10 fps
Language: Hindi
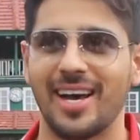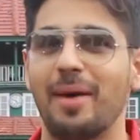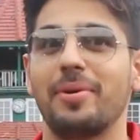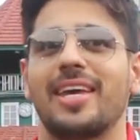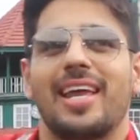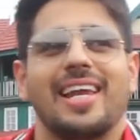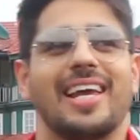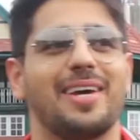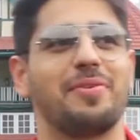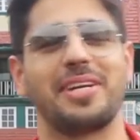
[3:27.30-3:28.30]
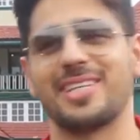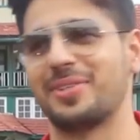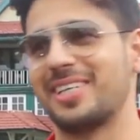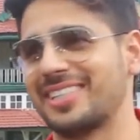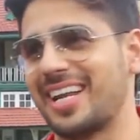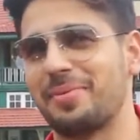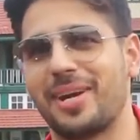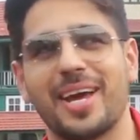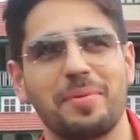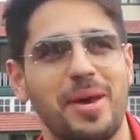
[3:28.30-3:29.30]
अभी खेलने के लिए फिटनेस विटनेस करना
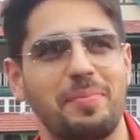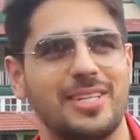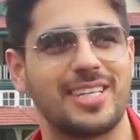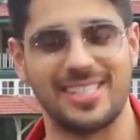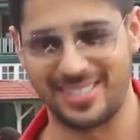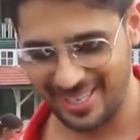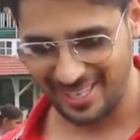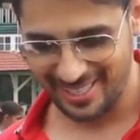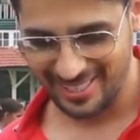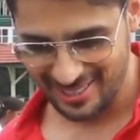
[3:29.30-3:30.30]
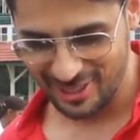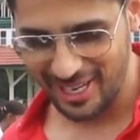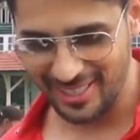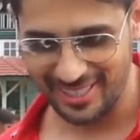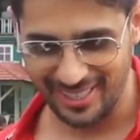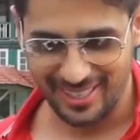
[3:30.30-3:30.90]
पड़ेगा मैं पीछे शायद